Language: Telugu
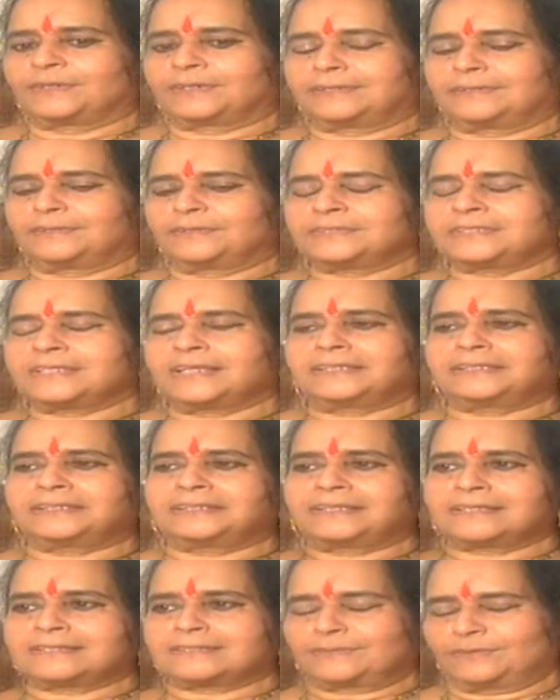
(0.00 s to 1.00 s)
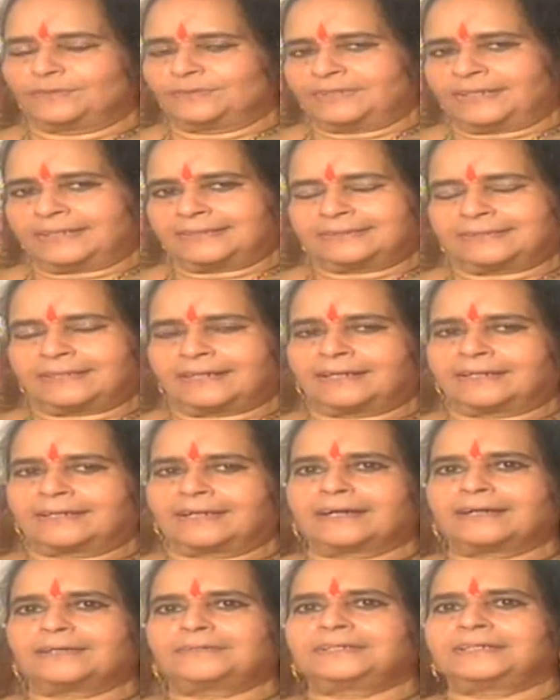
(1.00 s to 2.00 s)
ఒకరోజు అంతా స్కూల్ అంతా
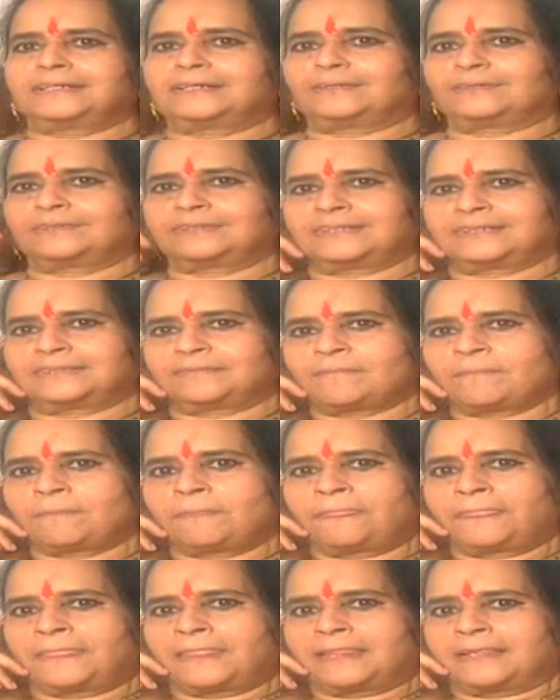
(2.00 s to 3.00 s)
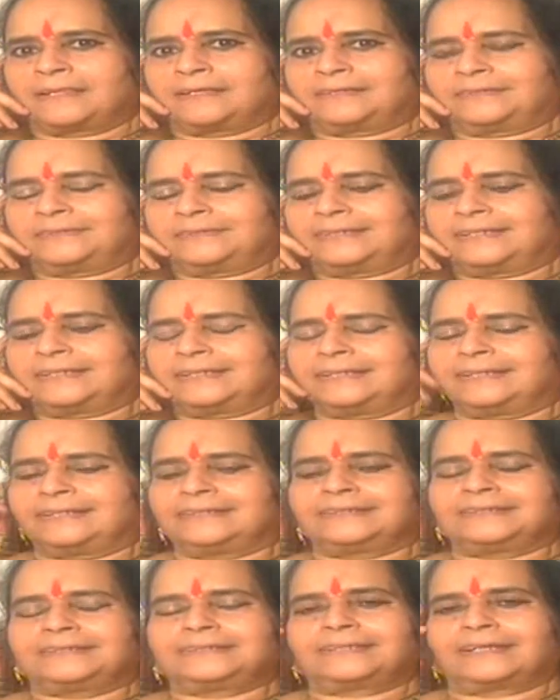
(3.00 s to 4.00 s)
హడావుడిగా ఉంది అంటే
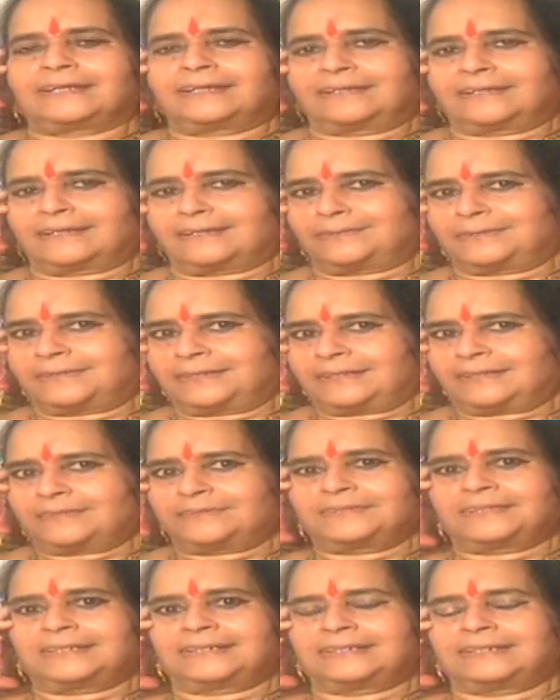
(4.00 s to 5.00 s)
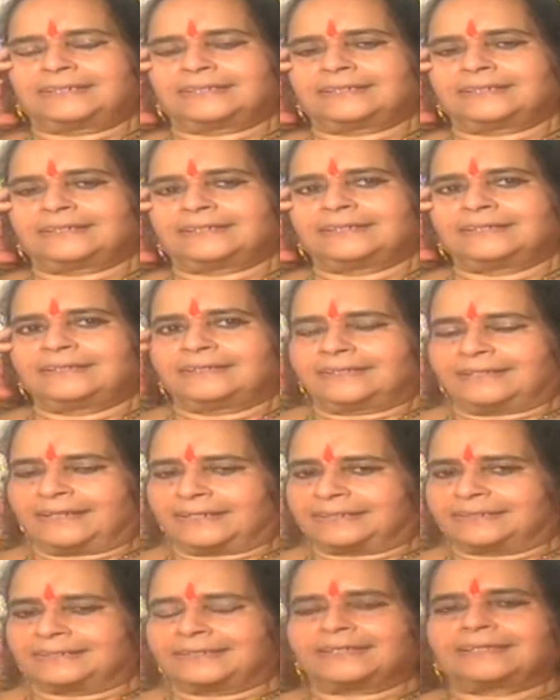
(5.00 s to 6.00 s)
ఇంత హడావుడిగా ఉందంటే
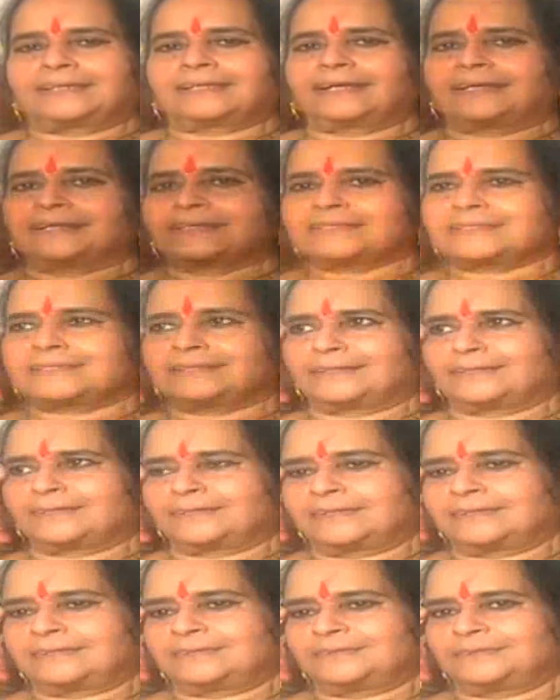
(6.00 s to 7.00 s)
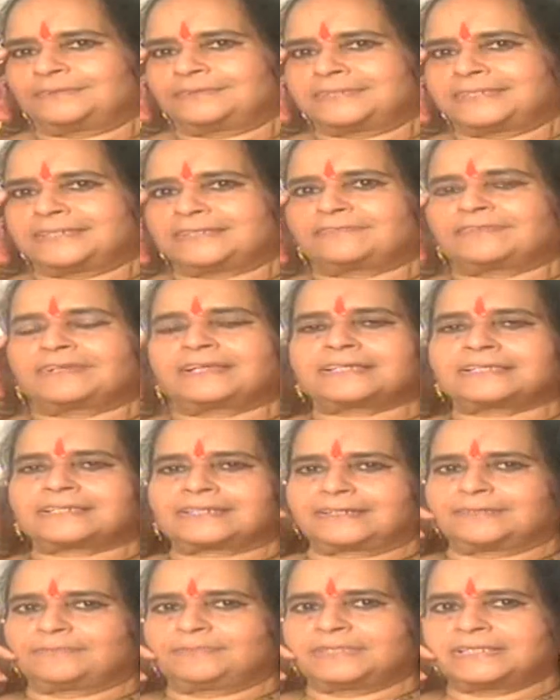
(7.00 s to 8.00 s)
అక్కిన నాగేశ్వరరావు గారు చీఫ్
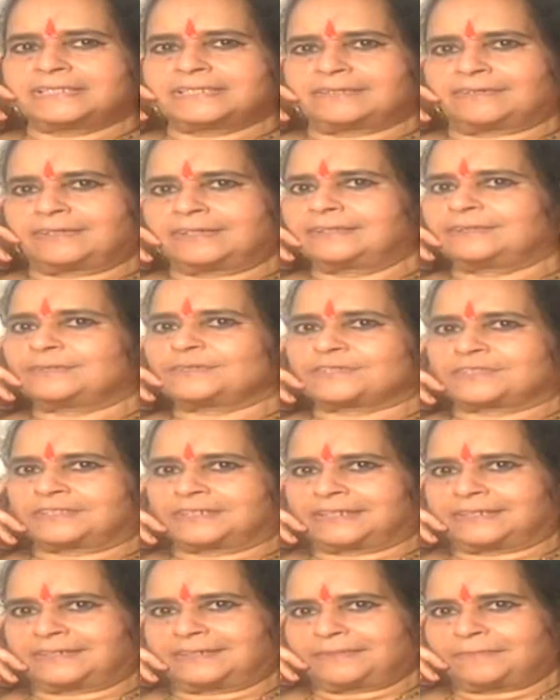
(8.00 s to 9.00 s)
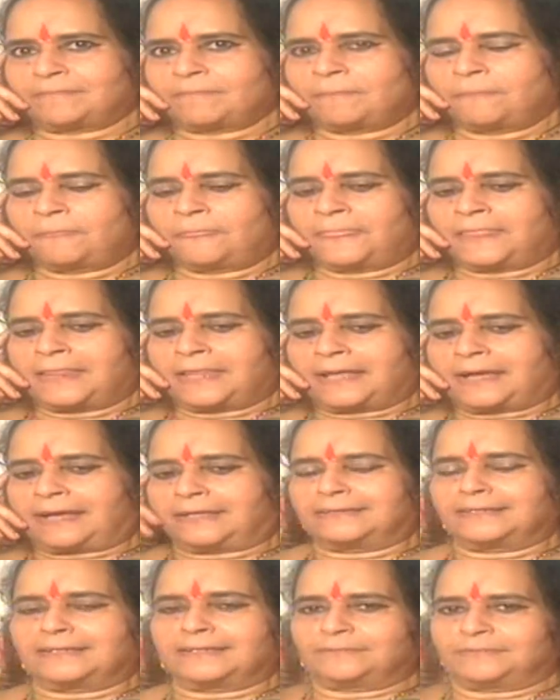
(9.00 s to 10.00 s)
గెస్ట్గా పిలిచాం ఆయన వస్తున్నారు
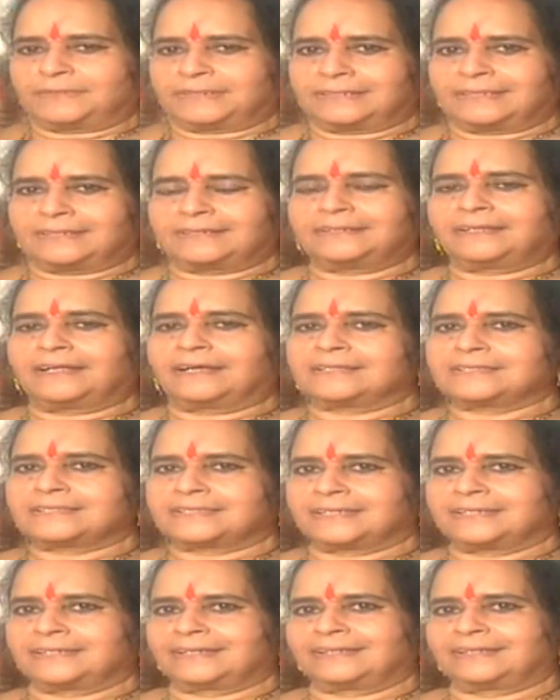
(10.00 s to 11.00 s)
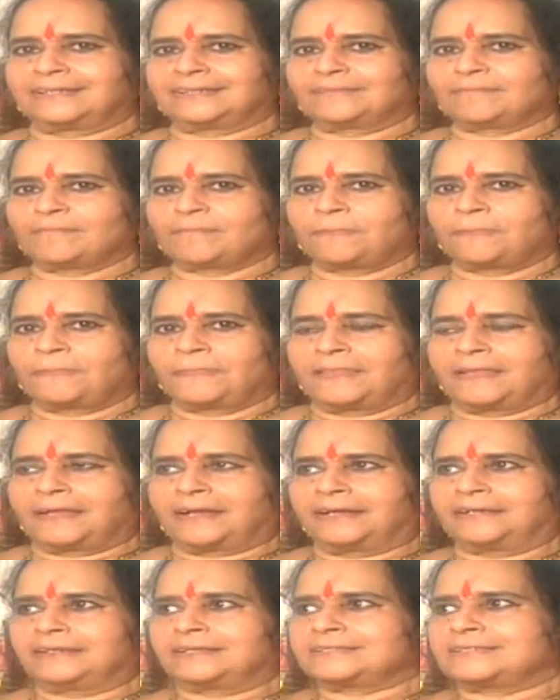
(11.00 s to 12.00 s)
అందులో మీ ఇద్దరు డాన్స్ వేయాలి
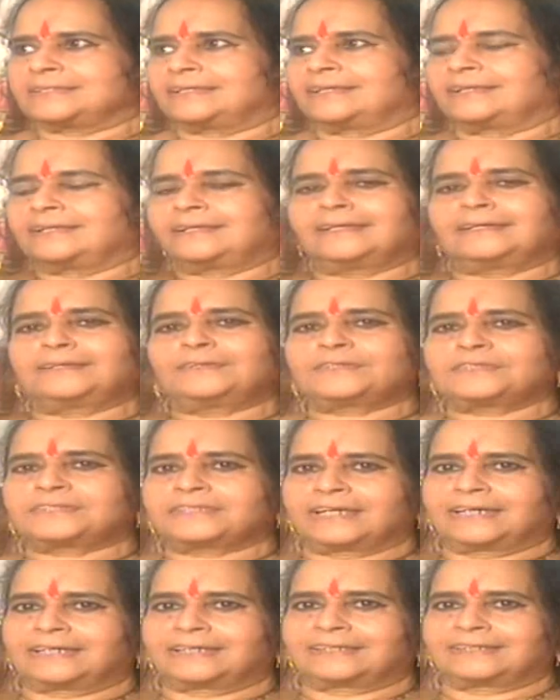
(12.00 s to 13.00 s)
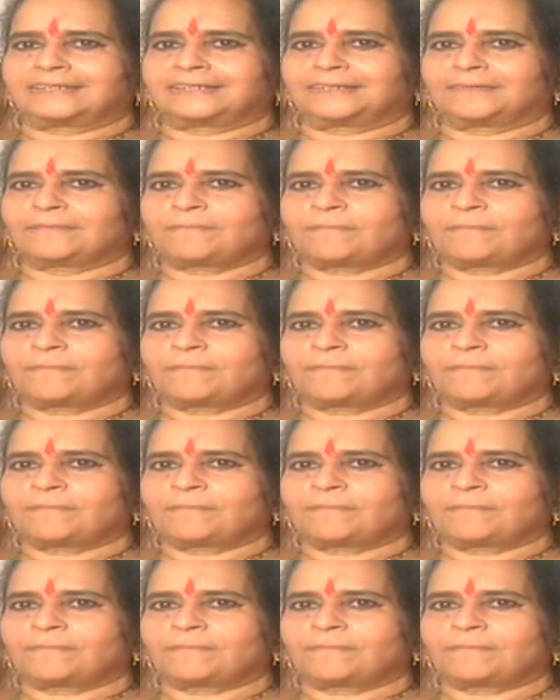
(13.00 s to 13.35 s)
అంటే సరే నేను శారద